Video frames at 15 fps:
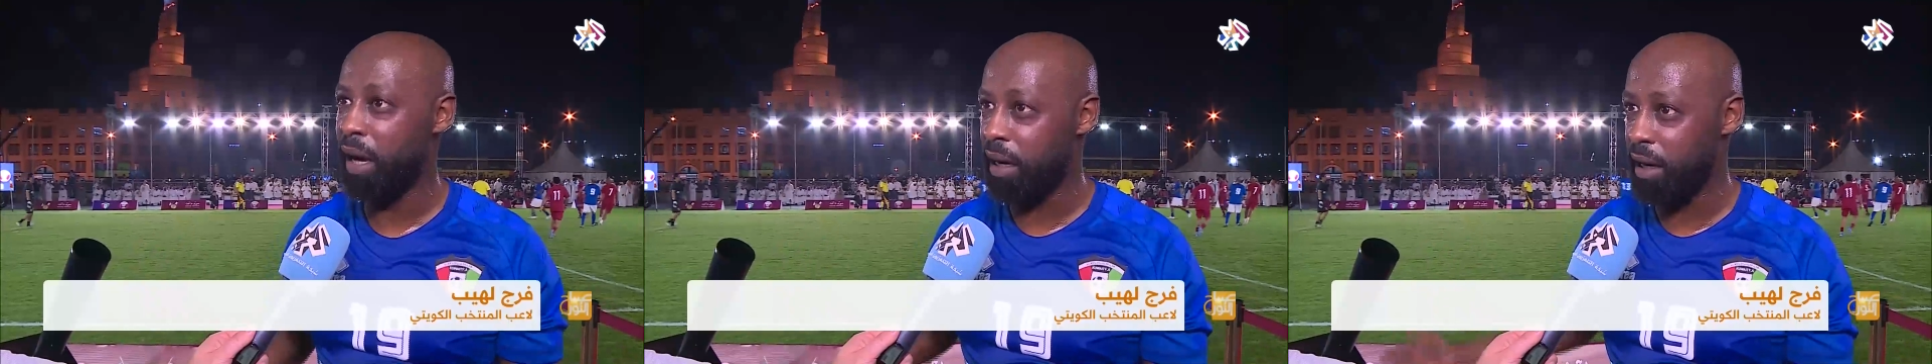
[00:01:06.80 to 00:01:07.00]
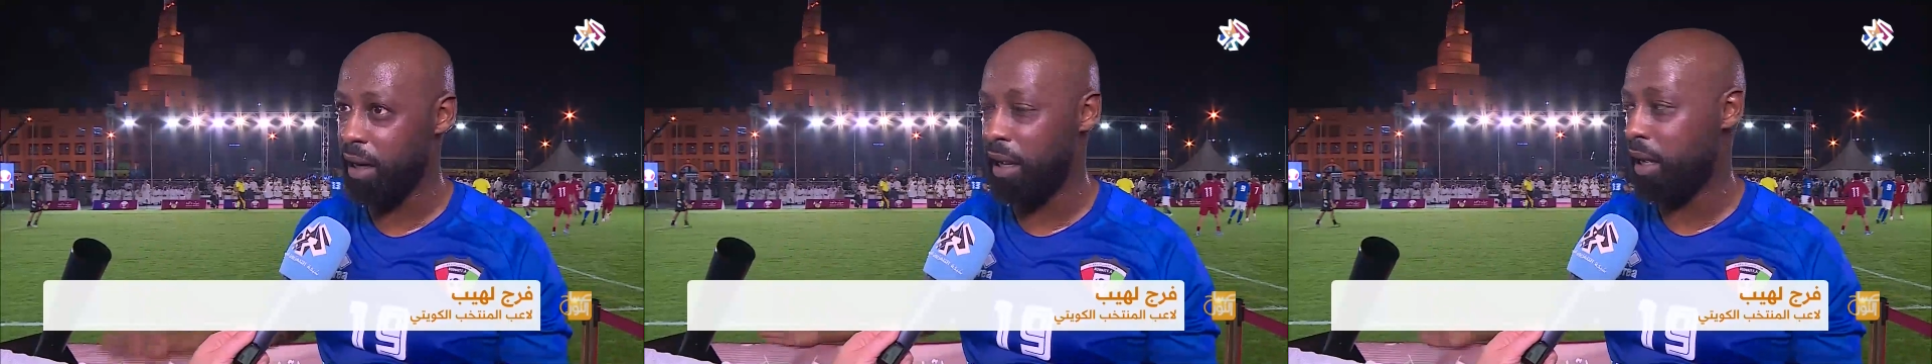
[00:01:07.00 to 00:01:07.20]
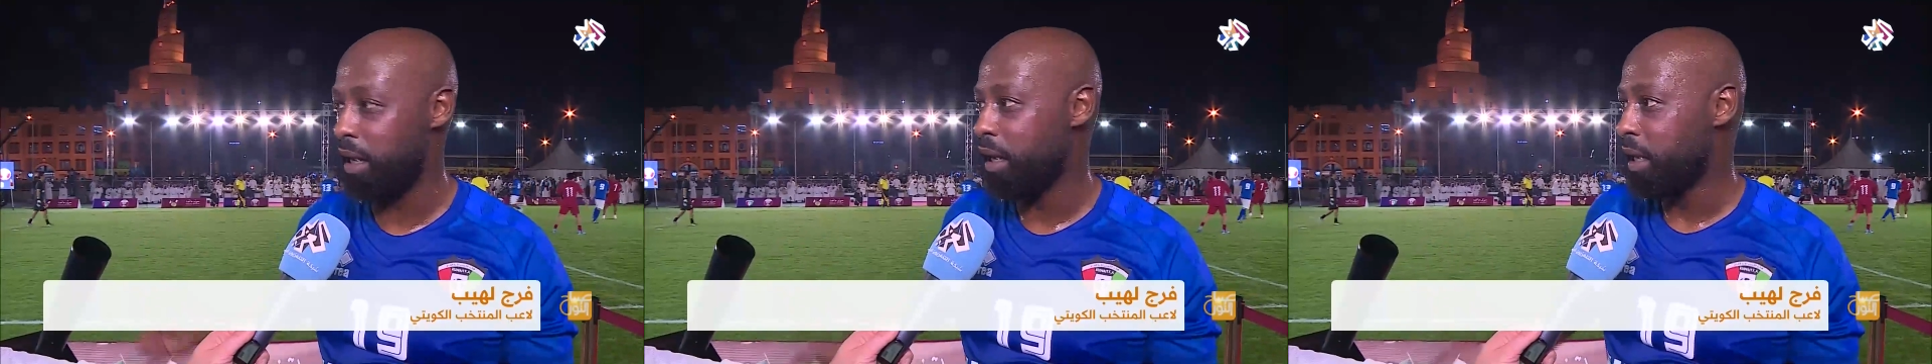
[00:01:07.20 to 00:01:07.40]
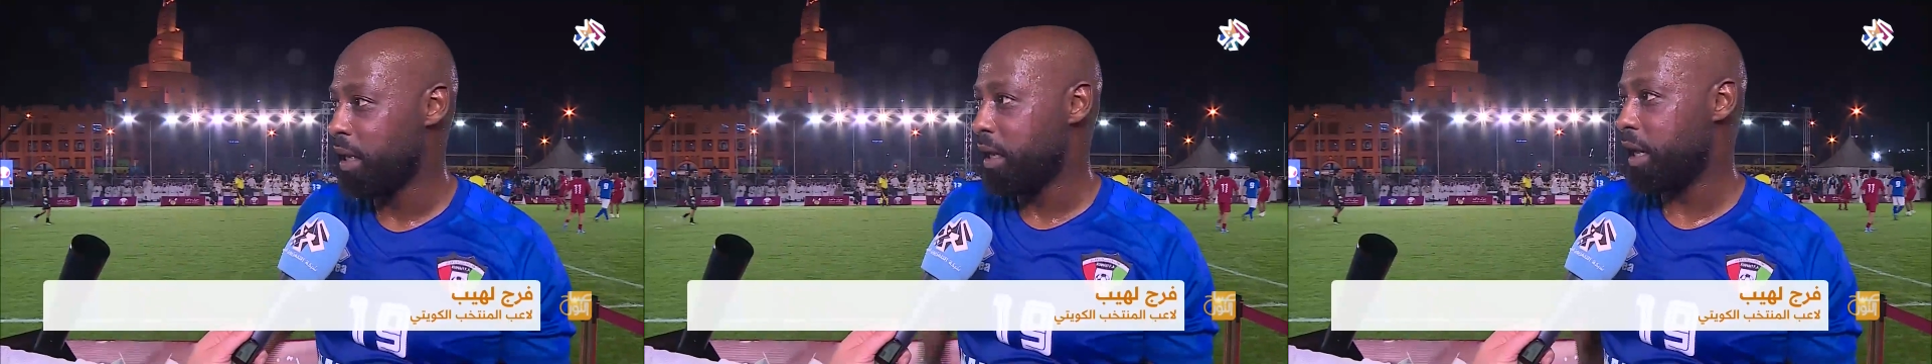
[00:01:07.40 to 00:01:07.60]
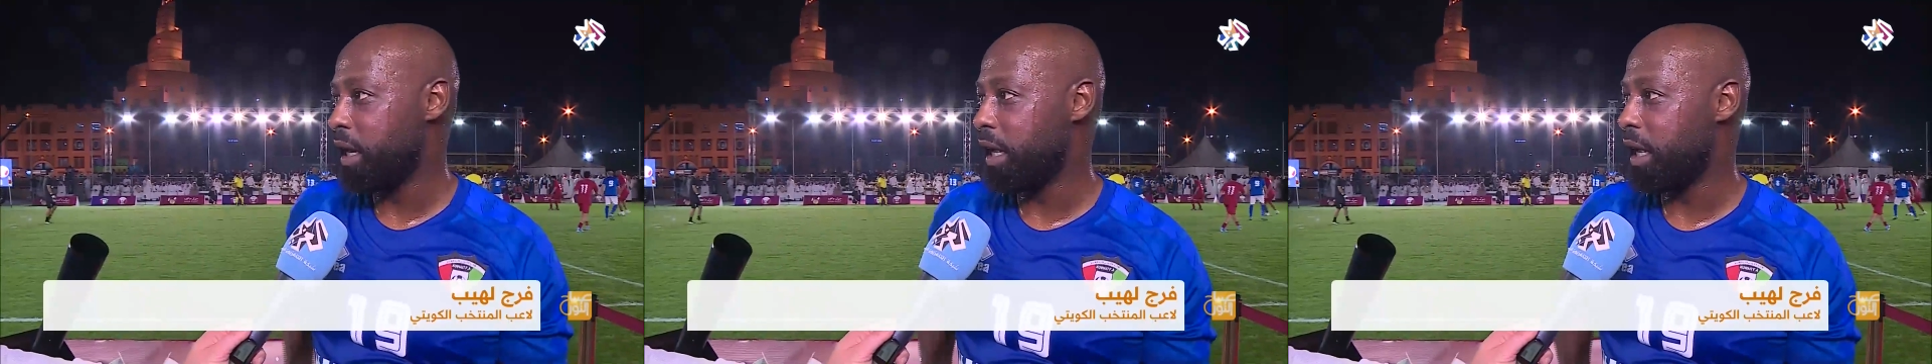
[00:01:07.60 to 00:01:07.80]
مع
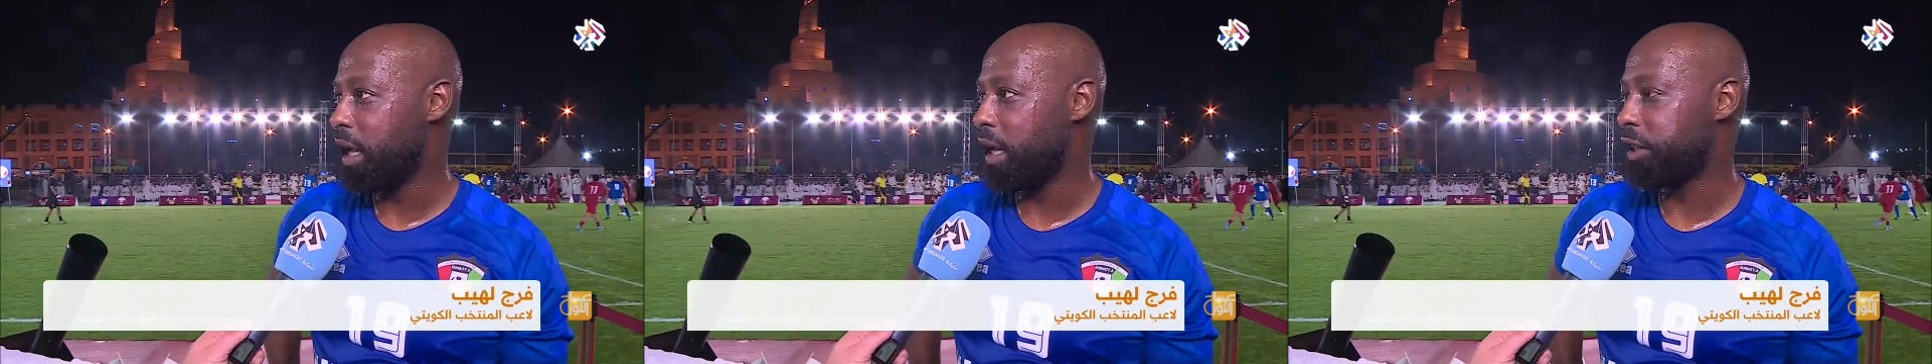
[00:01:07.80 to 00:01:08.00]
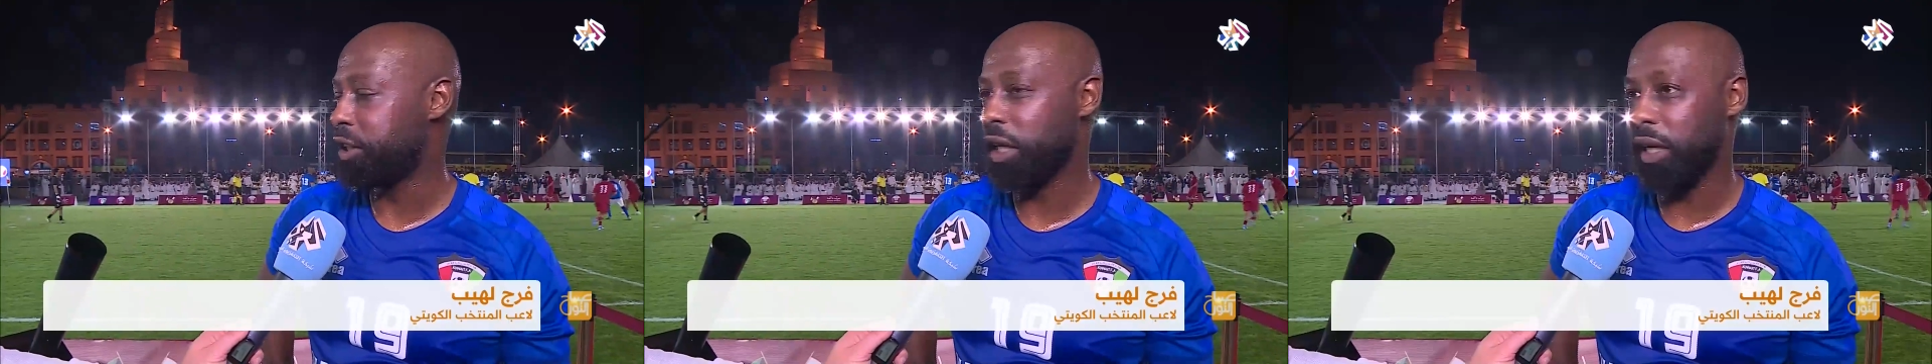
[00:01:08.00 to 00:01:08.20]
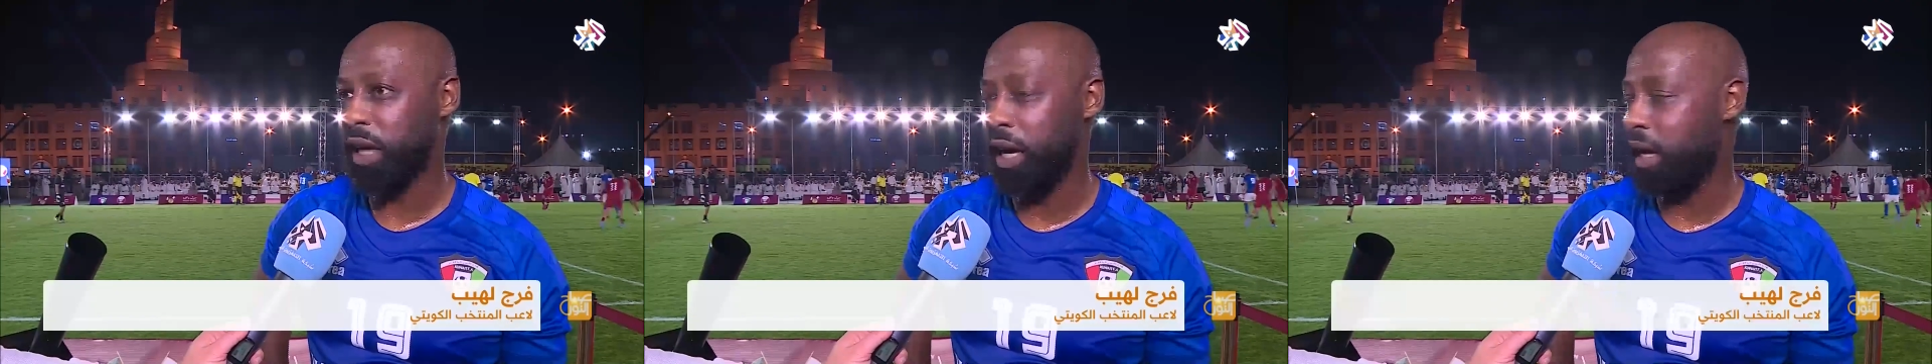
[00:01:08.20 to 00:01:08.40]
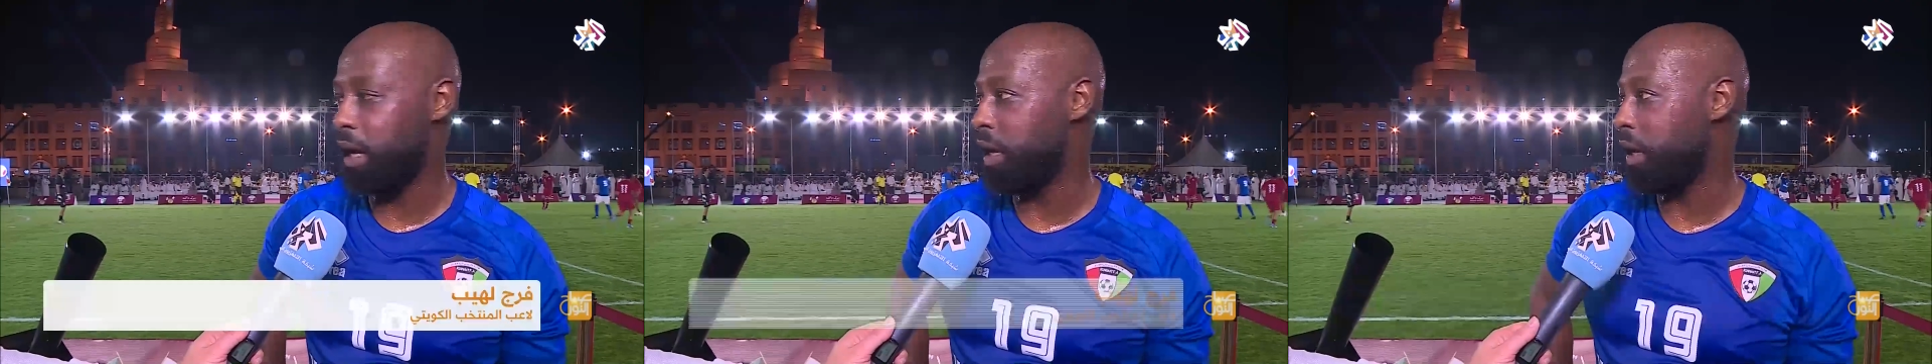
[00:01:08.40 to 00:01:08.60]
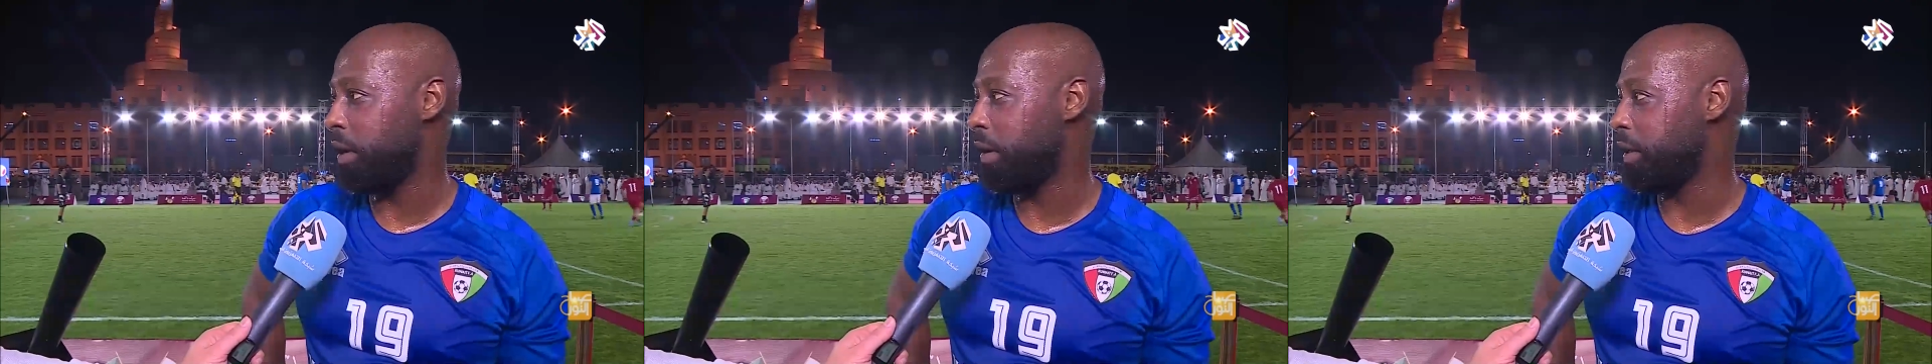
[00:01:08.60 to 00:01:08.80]
الاشقاء
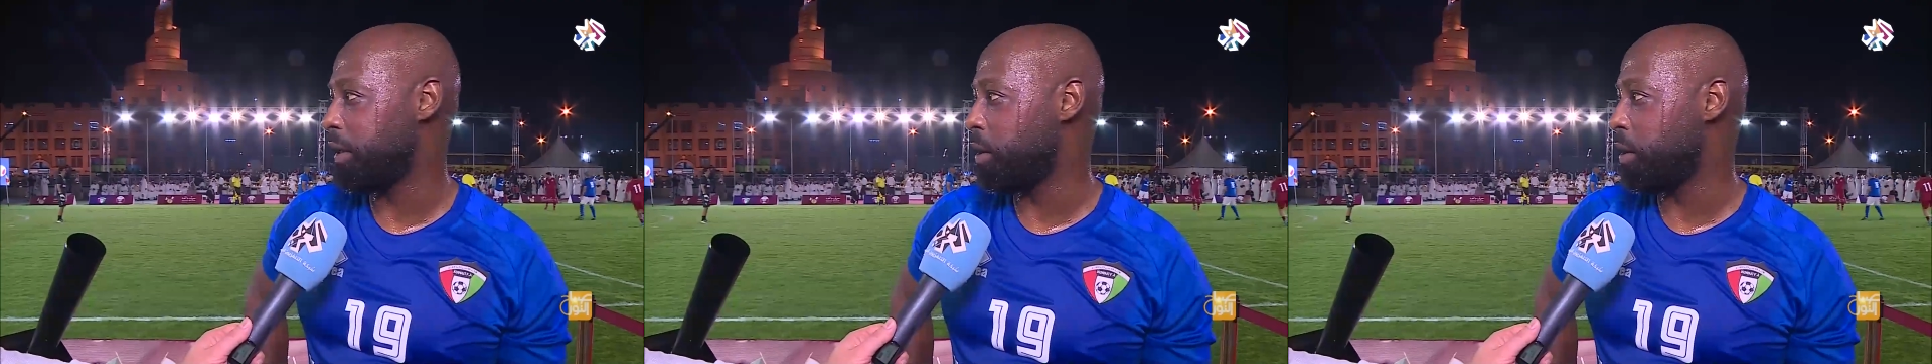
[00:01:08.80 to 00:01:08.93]
آه،